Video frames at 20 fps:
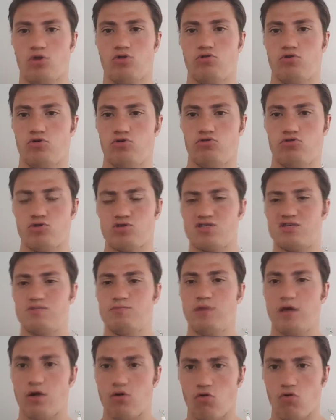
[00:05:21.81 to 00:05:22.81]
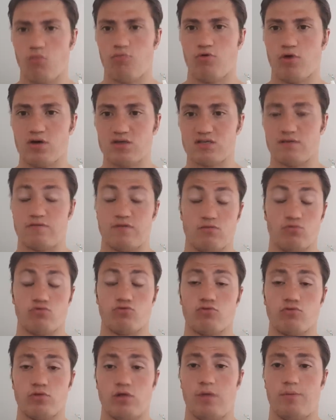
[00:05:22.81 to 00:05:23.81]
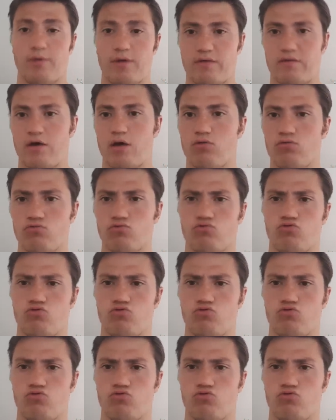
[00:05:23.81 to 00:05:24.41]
dans ce type d'aéroport et ça faisait longtemps qu'on n'avait pas été à Londres.